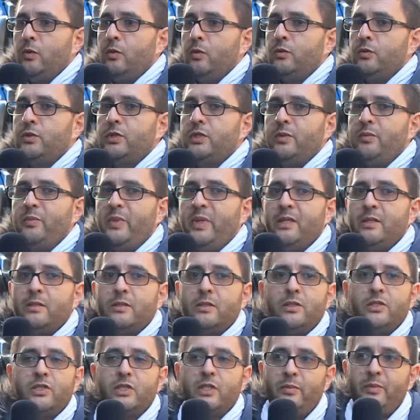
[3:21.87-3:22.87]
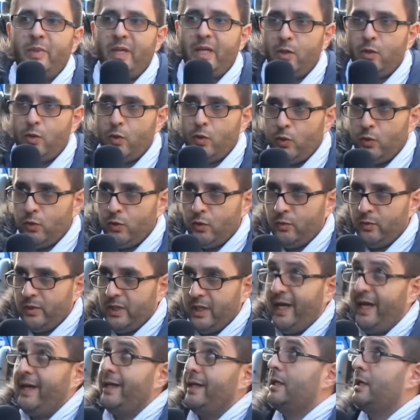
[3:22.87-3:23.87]
وتجمعت الجماعه كلهم
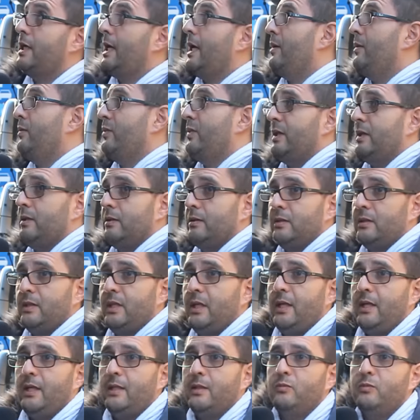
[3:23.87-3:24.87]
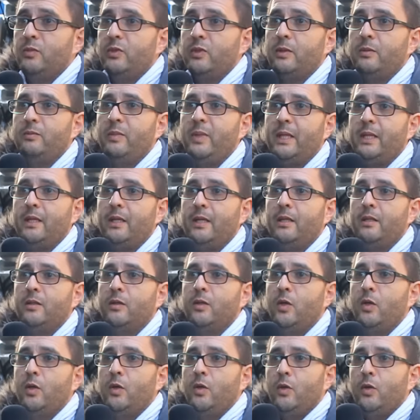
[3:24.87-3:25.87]
الحي كامل ديال هذا المكان
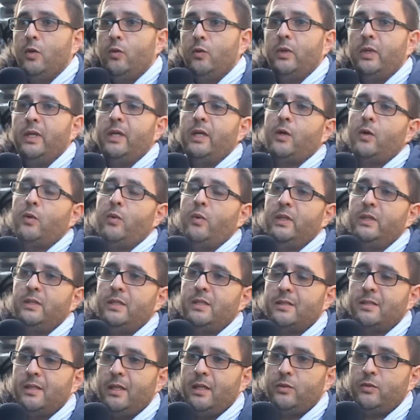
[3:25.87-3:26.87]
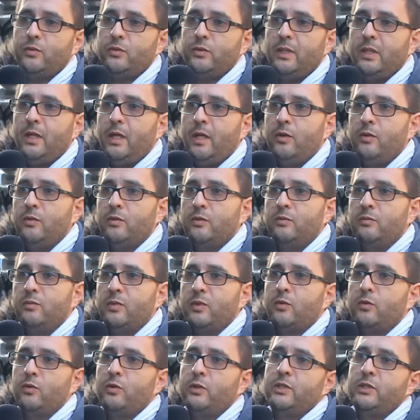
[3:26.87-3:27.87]
والاخوان يساعدونا عاود من
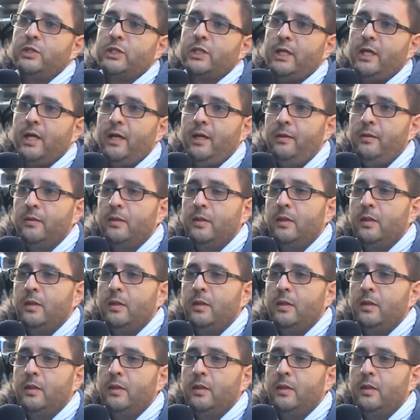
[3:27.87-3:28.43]
كل جهه